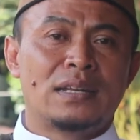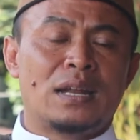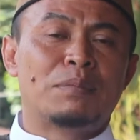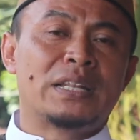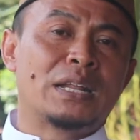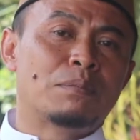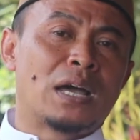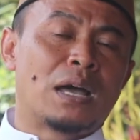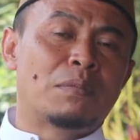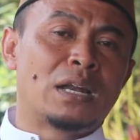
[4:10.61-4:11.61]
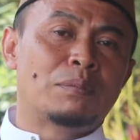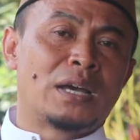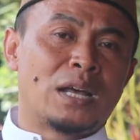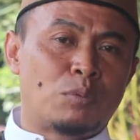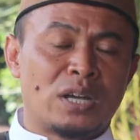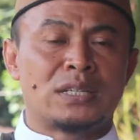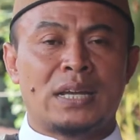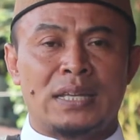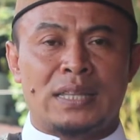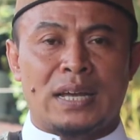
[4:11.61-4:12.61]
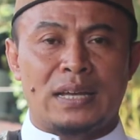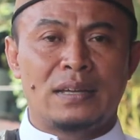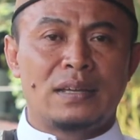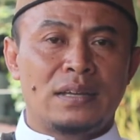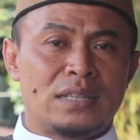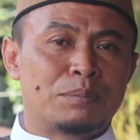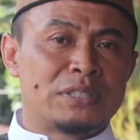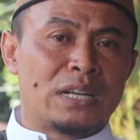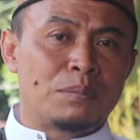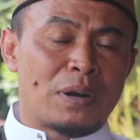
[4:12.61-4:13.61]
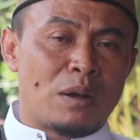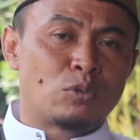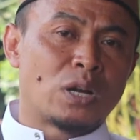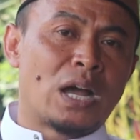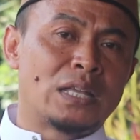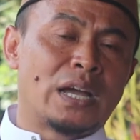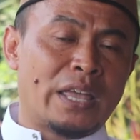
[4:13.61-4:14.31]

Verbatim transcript: dan menerima amal ibadah puasa kita. Kita menjadi pramuka yang